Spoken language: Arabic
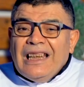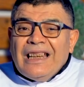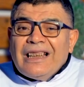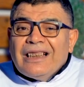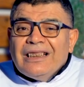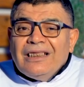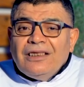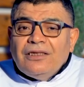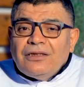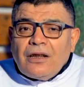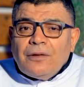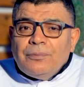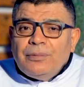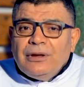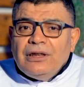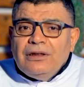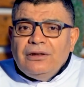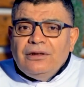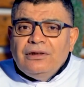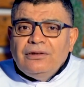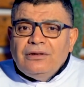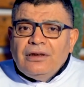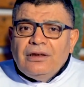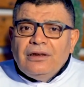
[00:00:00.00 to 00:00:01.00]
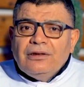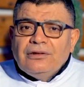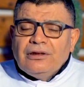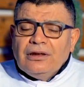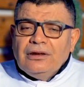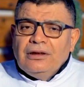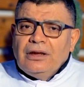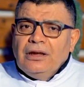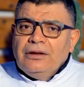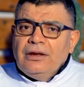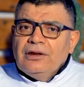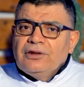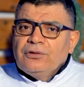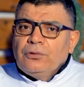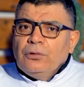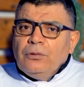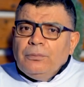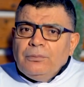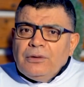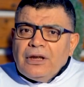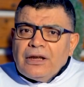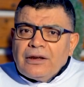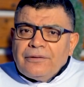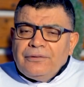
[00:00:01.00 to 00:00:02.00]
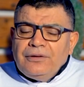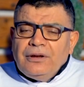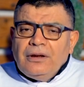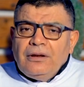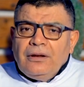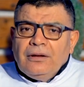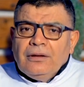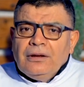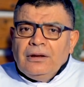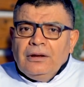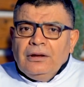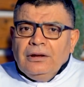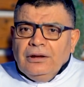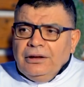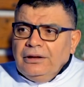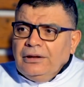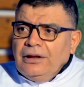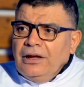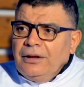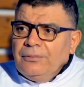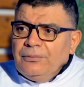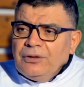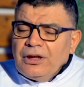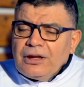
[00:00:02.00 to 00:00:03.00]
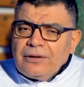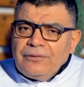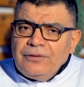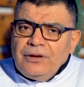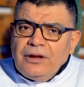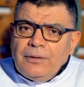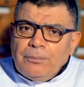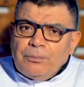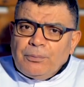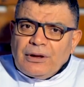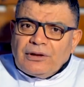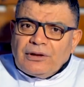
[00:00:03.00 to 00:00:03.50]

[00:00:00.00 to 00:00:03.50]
ليغيتابيليتي تلقى الناس كل منرفيه علاه منرفيين